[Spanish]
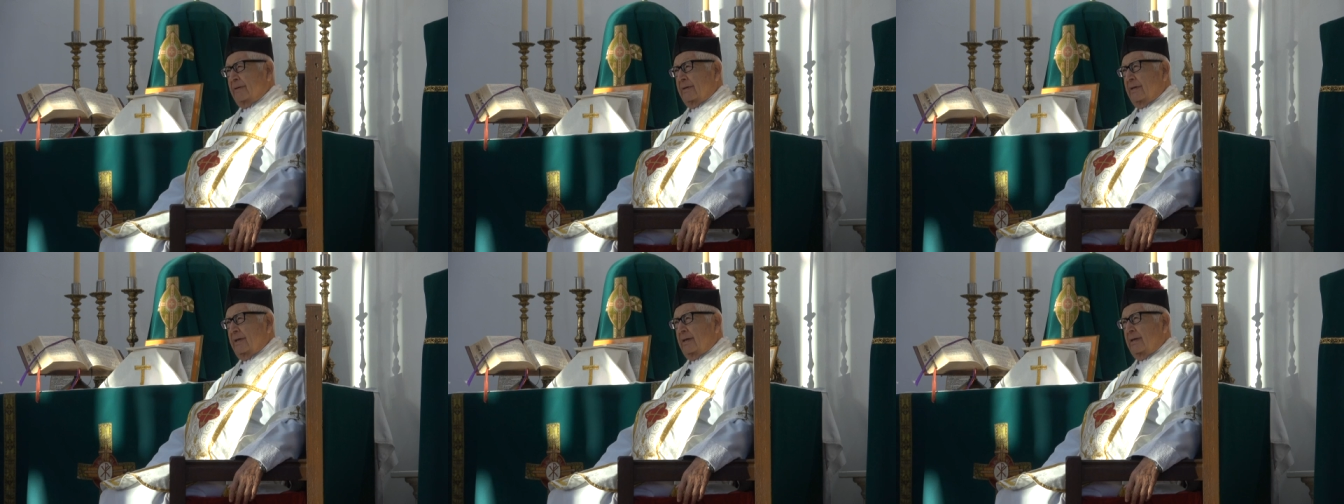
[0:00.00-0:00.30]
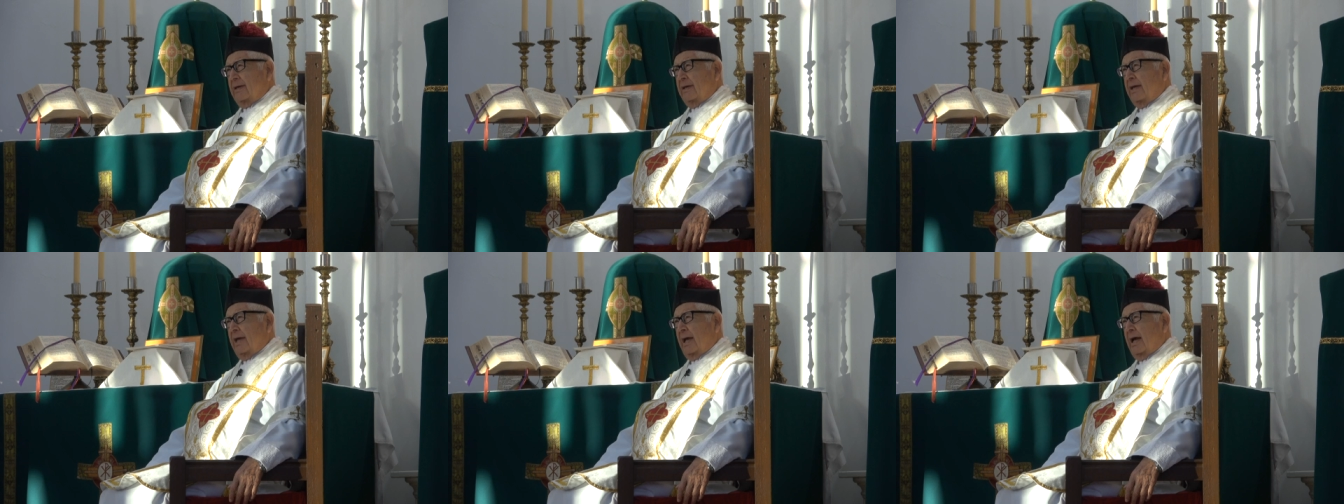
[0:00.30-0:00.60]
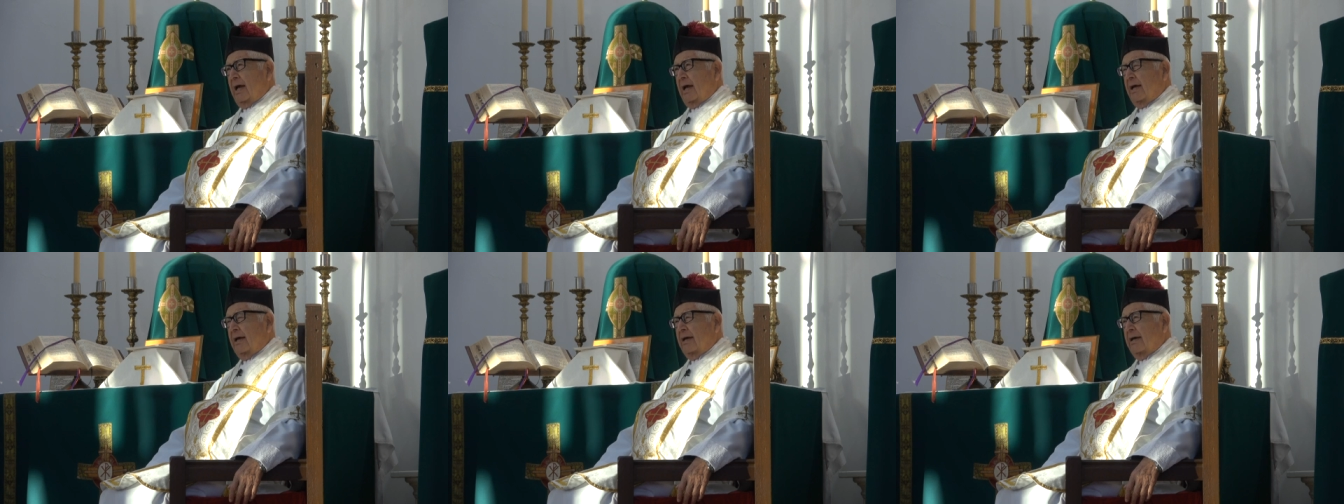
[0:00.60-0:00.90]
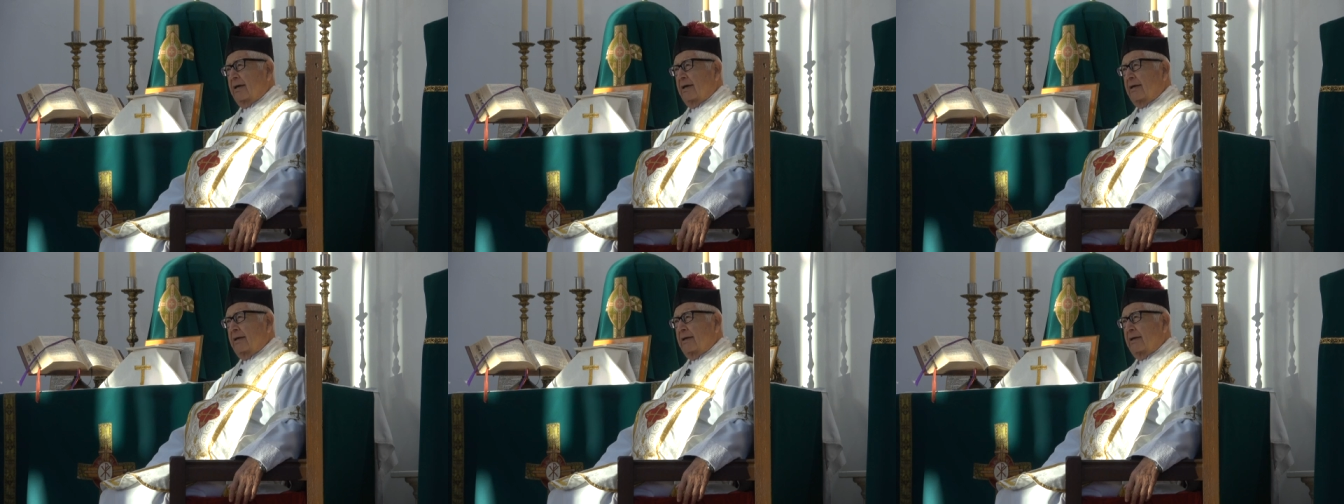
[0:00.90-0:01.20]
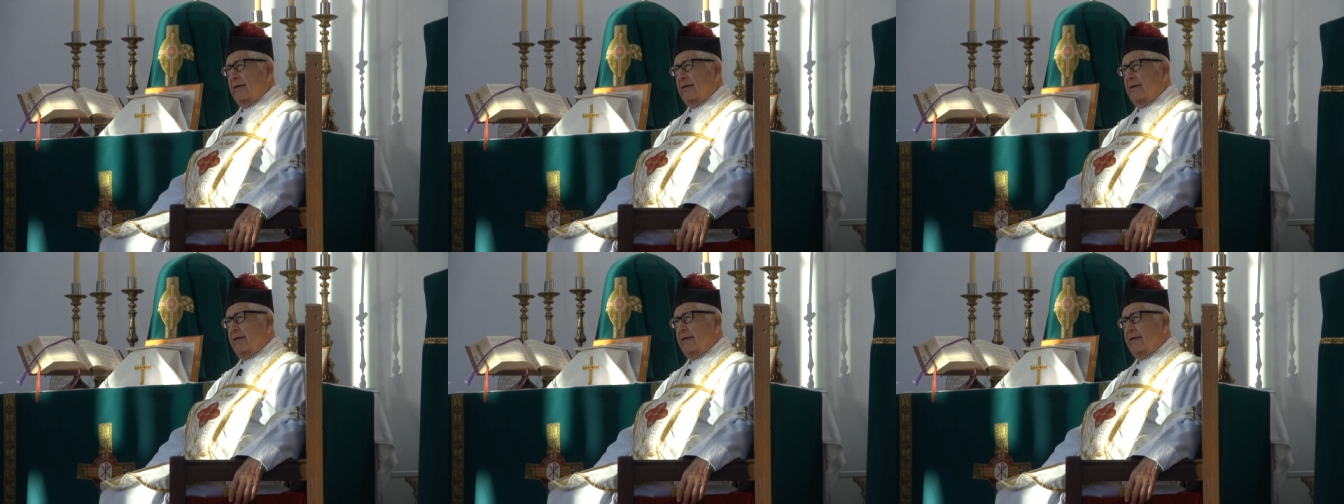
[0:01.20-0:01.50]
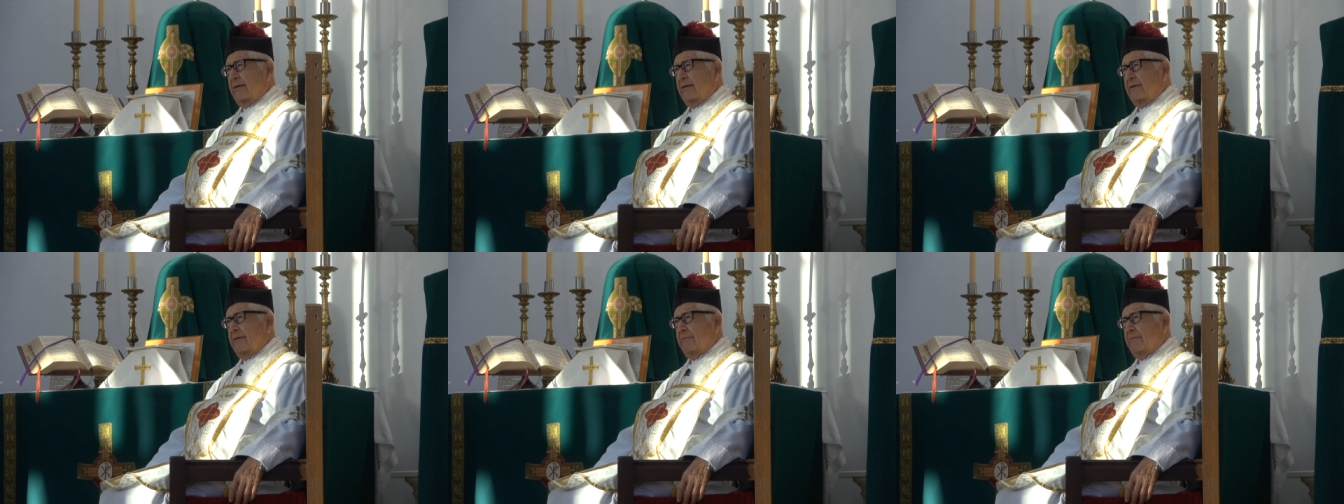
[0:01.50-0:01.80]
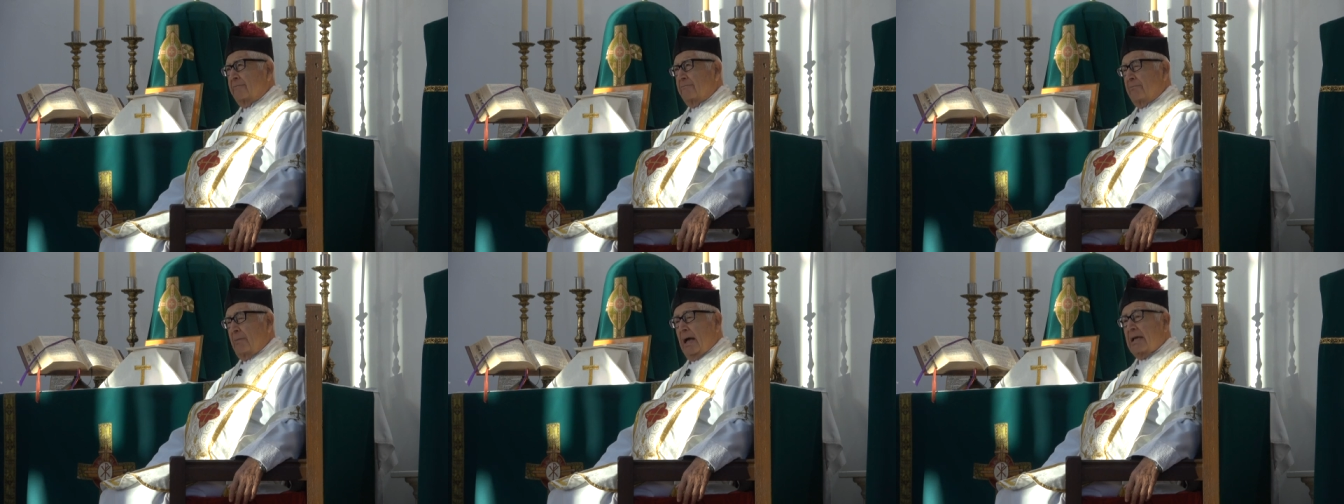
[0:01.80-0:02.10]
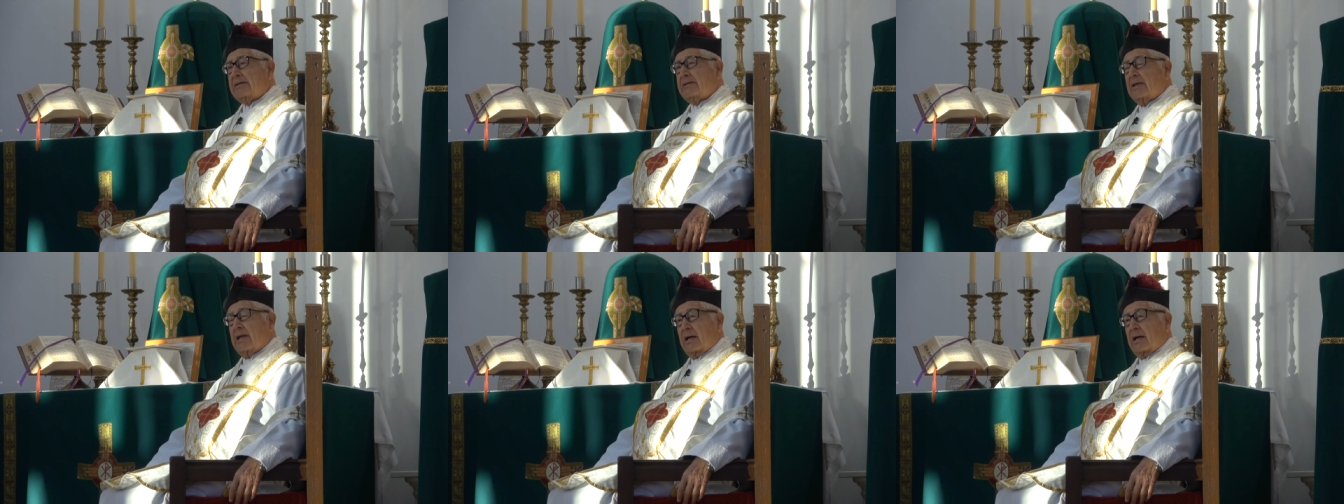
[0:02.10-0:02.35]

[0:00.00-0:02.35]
el día más